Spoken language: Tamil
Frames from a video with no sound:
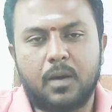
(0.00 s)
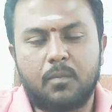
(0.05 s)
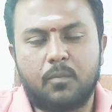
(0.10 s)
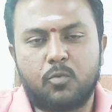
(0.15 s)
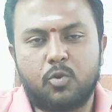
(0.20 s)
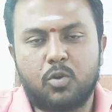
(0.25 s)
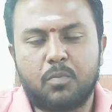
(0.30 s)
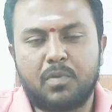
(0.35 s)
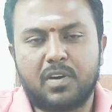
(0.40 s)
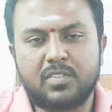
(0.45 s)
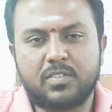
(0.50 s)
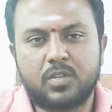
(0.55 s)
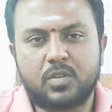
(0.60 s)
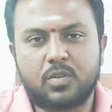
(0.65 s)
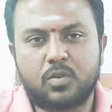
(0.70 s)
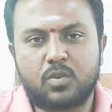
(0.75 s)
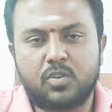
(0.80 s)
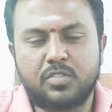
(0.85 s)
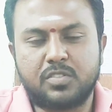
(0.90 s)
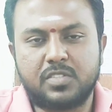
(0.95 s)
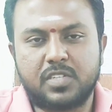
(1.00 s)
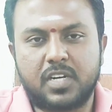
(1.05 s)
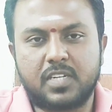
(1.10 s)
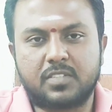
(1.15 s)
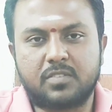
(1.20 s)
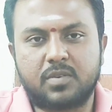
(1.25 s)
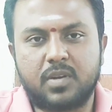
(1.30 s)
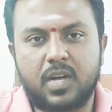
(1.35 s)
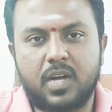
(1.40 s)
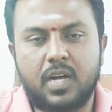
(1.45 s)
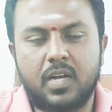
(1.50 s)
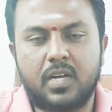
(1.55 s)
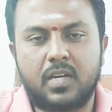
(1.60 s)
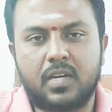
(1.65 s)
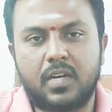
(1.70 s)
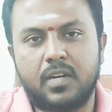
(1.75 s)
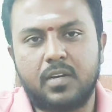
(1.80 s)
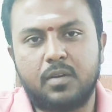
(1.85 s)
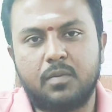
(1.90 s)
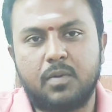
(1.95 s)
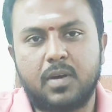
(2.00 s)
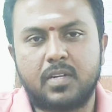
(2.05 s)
மூணு மாதம் கோர்ஸ் ஆக்சுவலாக ரெண்டு